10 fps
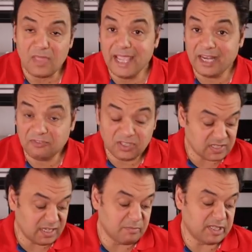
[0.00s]
عرفت
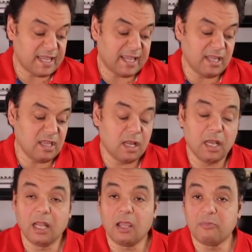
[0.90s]
السلم بتاعي
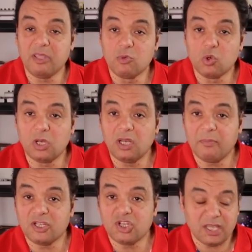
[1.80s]
لا بيمول
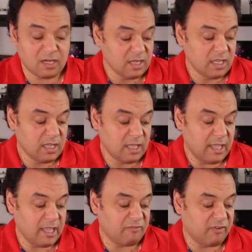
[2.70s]
ماجير
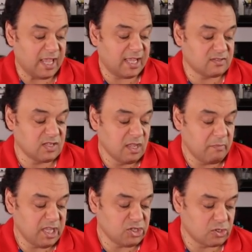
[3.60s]
A فلات
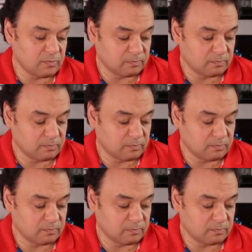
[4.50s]
ميجر